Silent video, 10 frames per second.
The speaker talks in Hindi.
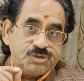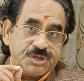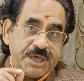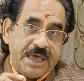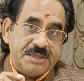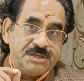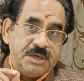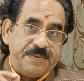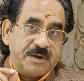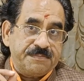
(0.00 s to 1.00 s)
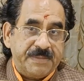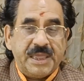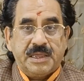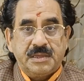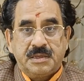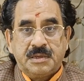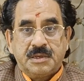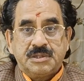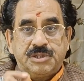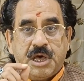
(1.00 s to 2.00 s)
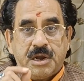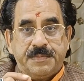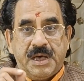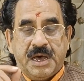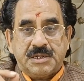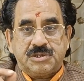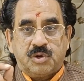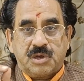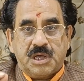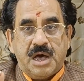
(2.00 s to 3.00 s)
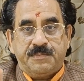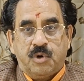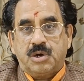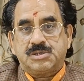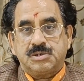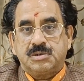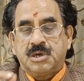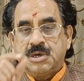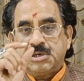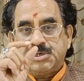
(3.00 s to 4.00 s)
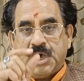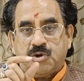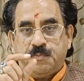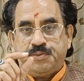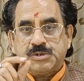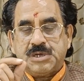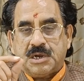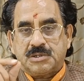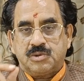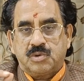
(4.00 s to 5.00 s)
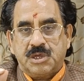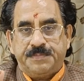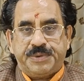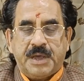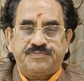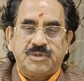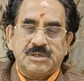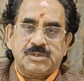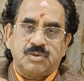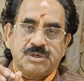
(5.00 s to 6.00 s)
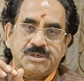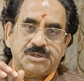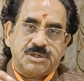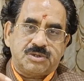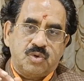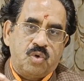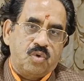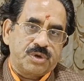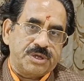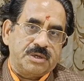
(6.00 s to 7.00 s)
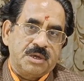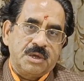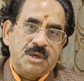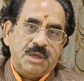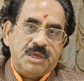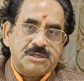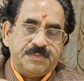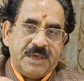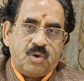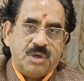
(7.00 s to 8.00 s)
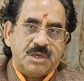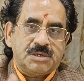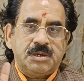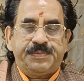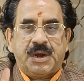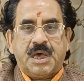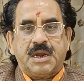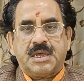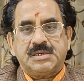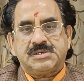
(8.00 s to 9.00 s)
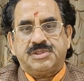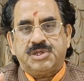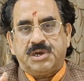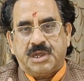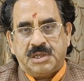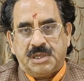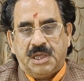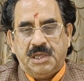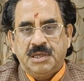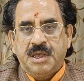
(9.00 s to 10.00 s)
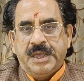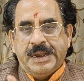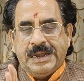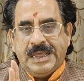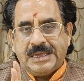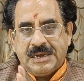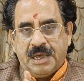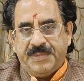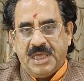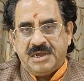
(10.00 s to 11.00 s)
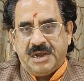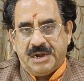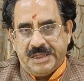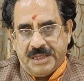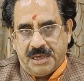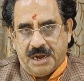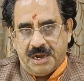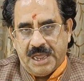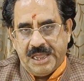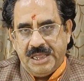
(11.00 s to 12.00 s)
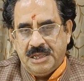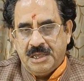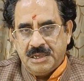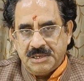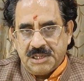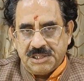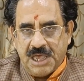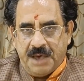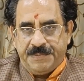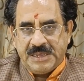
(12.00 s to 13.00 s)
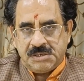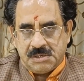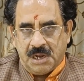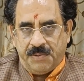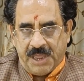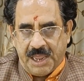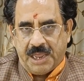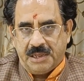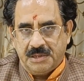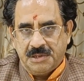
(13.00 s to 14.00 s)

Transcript: उसके जीवन में धर्म अर्थ और काम मोक्ष चारों पुरुषार्थों की प्राप्ति सुनिश्चित होगी इसमें कोई किसी प्रकार का संदेह नहीं है लेकिन हमें निर्णय ये करना है यदि आप वैष्णव हैं